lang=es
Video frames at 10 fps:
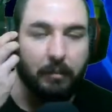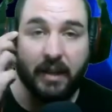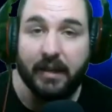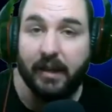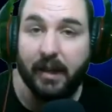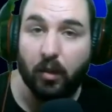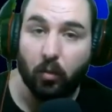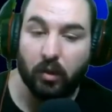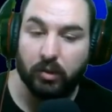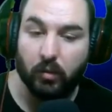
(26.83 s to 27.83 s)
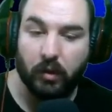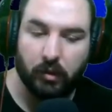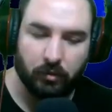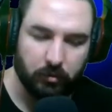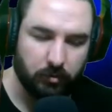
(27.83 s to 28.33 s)
me han regalado cuatro
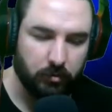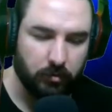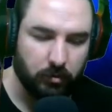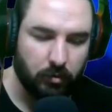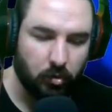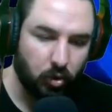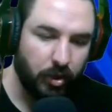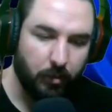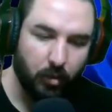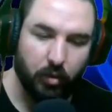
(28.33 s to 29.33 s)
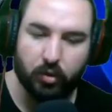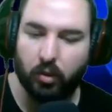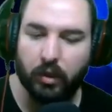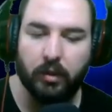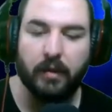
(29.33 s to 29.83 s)
juegos, no sé, por
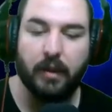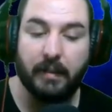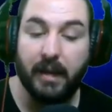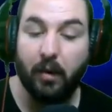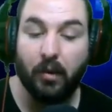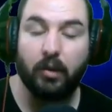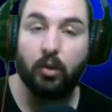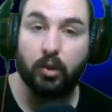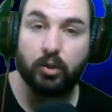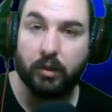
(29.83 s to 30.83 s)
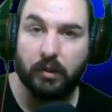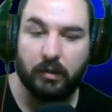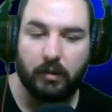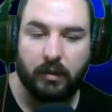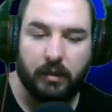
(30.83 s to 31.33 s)
suscriptor del mes, aunque no lo soy.